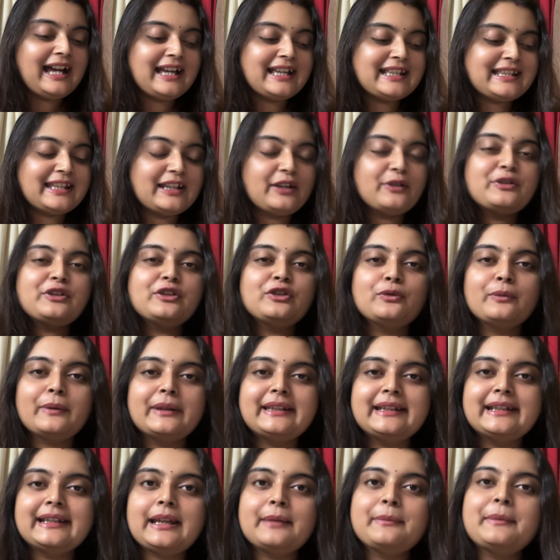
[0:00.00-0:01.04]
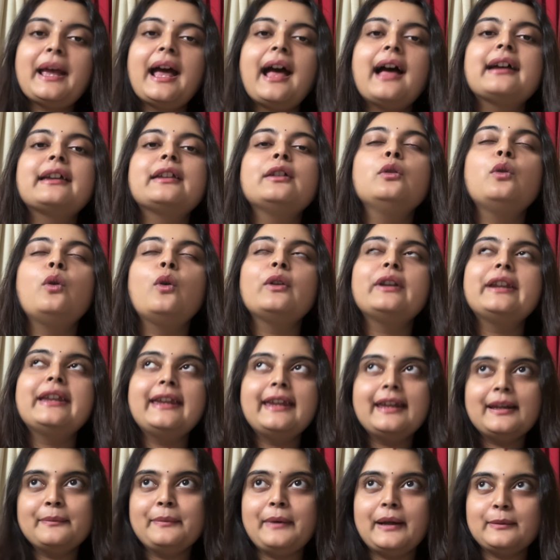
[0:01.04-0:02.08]
সেটা হচ্ছে তোমাদেরকে আমি আগেও
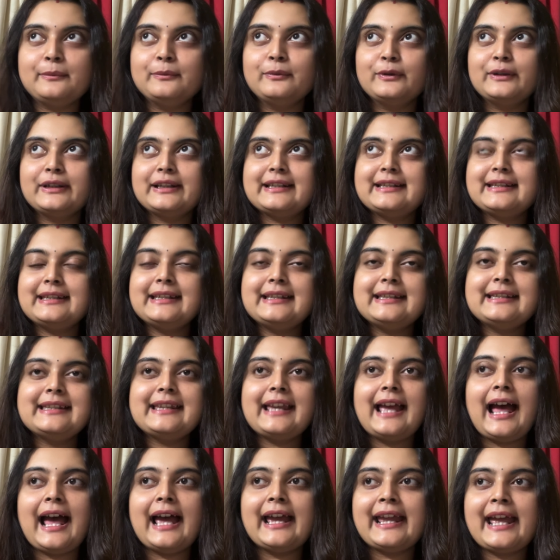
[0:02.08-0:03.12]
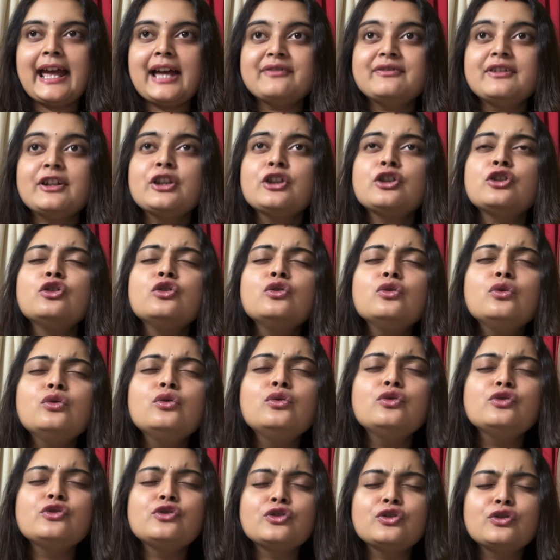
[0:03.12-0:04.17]
অনেকবার বলেছি যে আই হ্যাভ আ
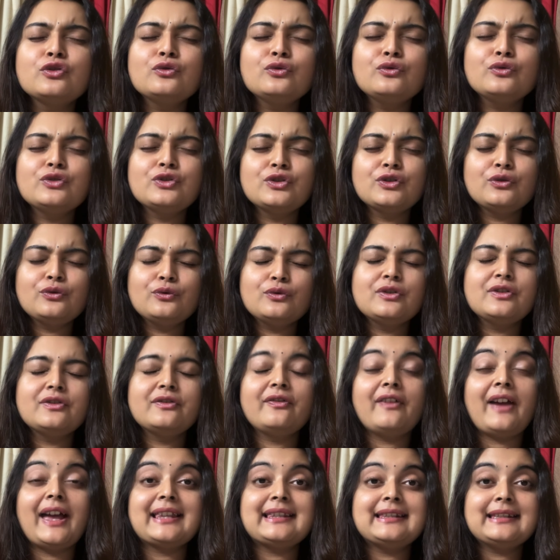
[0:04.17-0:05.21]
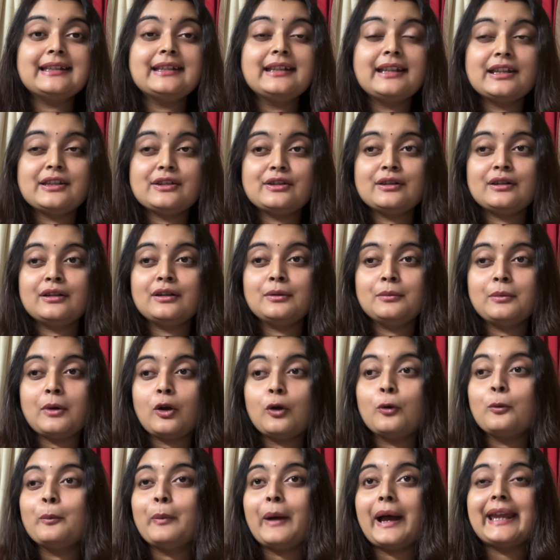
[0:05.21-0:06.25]
হিউজ হিউজ হিউজ ফ্যাসিনেশন
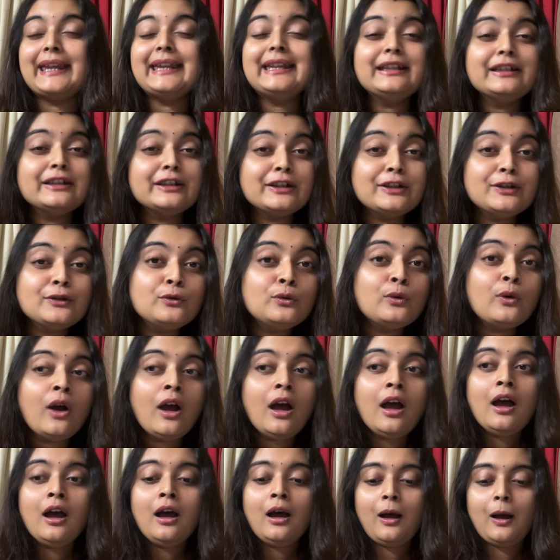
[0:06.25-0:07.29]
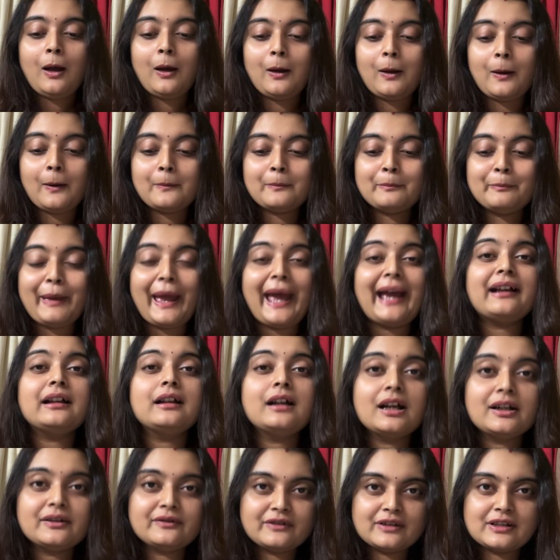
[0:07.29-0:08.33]
অ্যাবাউট বাইং নিউ ব্যাক
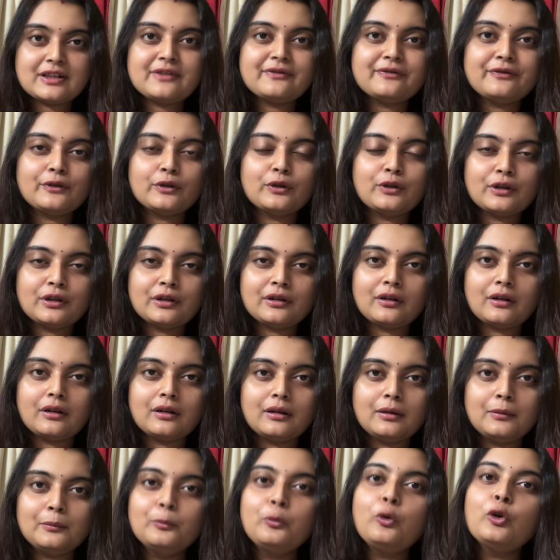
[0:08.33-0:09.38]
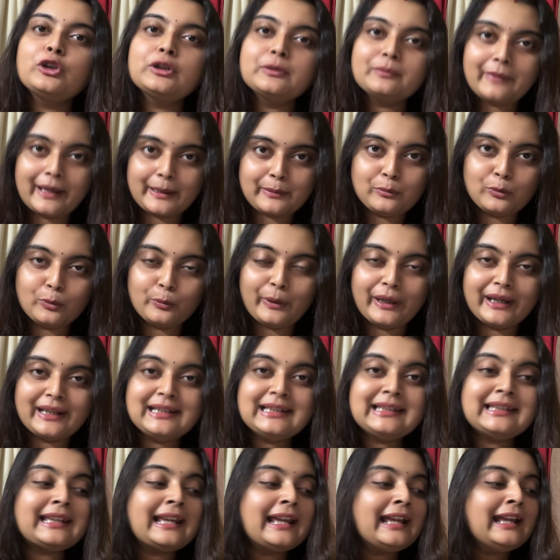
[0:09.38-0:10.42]
কভার্স ফর বোথ মাই মোবাইলস